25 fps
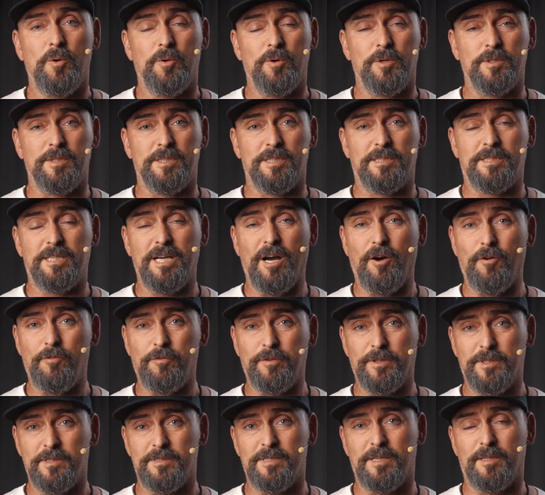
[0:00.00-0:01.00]
Und ich
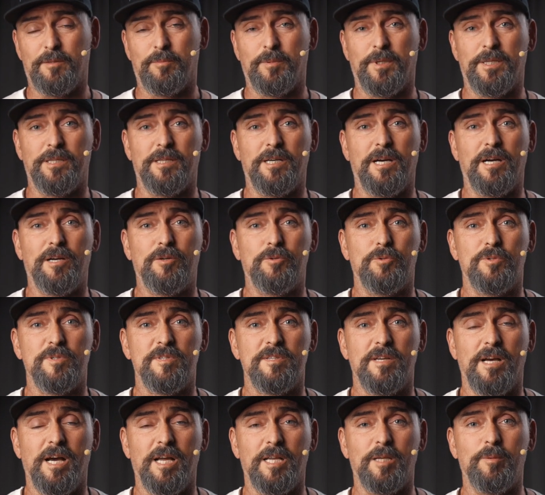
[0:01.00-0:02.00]
kaufe, wie gesagt, meine
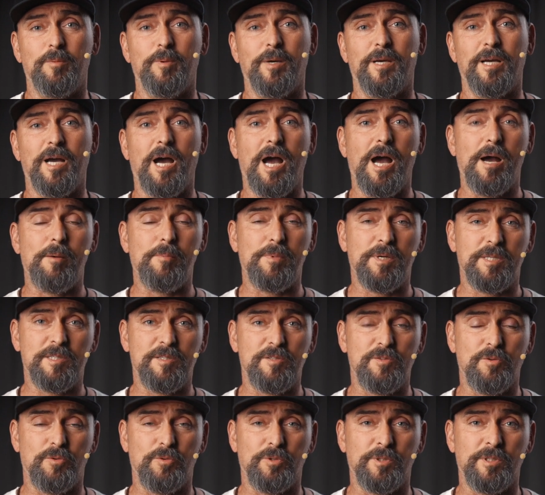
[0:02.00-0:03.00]
Akkus alle bei
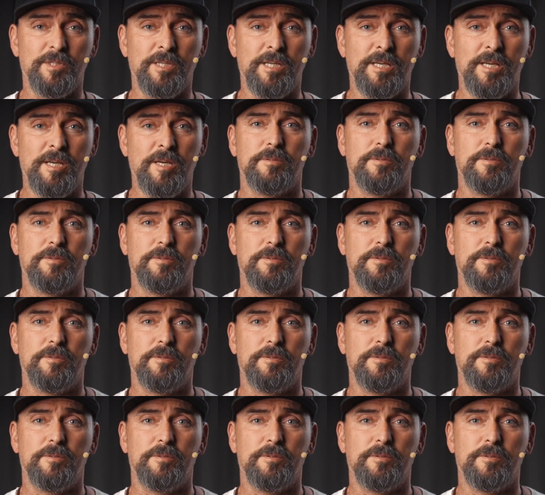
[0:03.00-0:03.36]
Amazon.